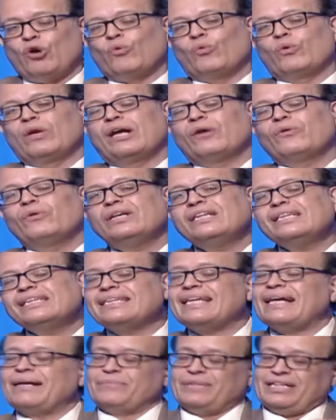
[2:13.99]
ولو
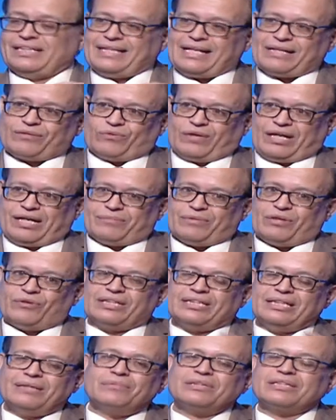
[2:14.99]
انت محتاج دعامه
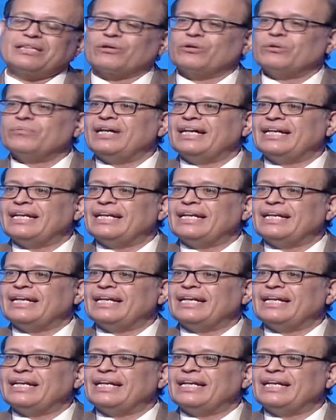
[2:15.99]
وهتعمل تجربه